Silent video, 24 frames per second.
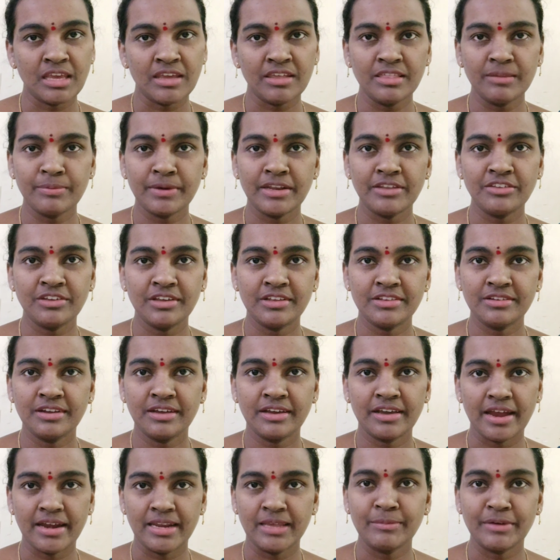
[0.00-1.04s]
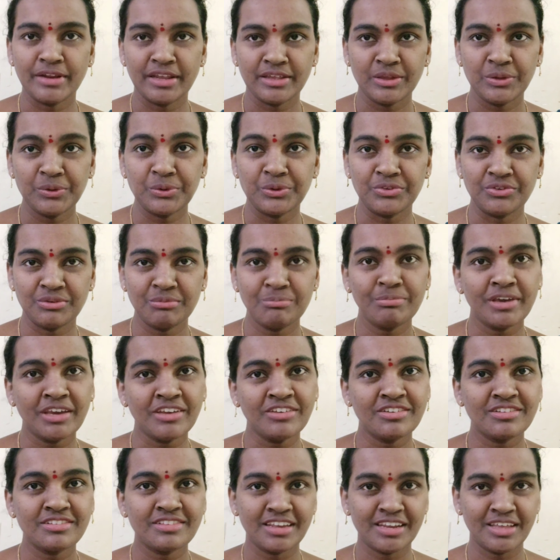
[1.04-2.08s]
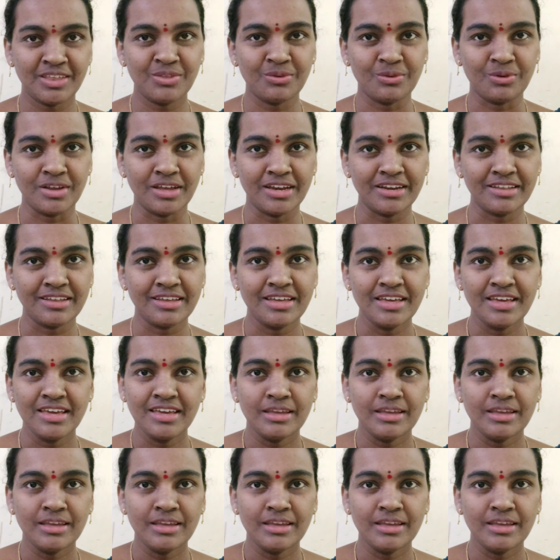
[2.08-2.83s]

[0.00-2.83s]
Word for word: ఏది పని చేసినా కానీ మనకి కొంచెం పేషెన్స్ అనేది ఉండాలి